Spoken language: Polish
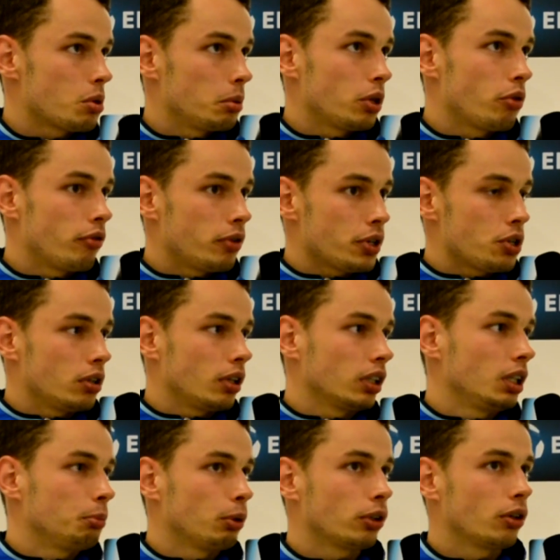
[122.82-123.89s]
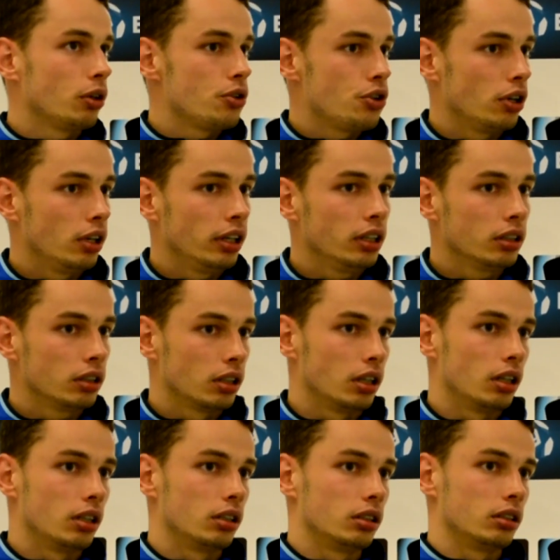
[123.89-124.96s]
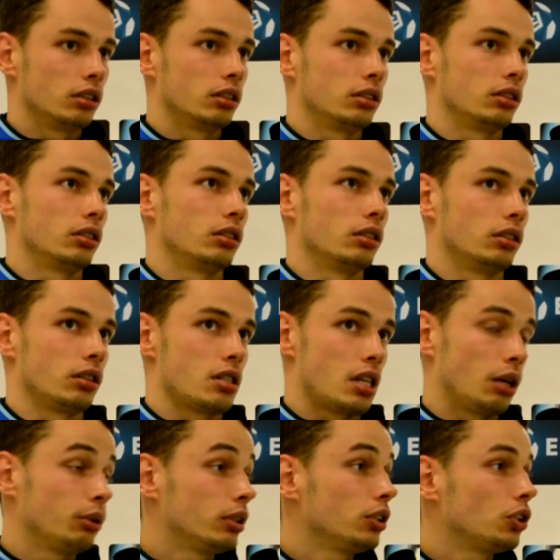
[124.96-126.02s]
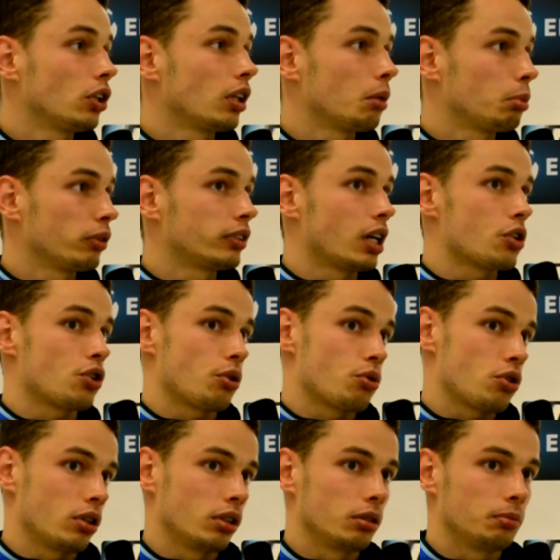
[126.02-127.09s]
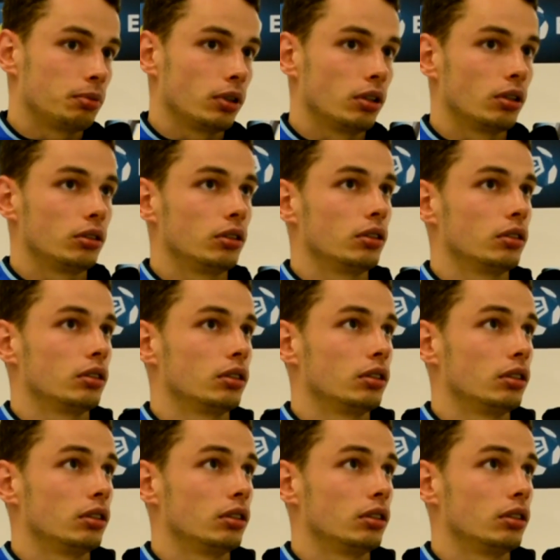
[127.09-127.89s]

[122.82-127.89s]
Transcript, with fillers: żebyśmy właśnie tak nie podchodzili. E, cały tydzień nam powtarzał, że Pogoń e,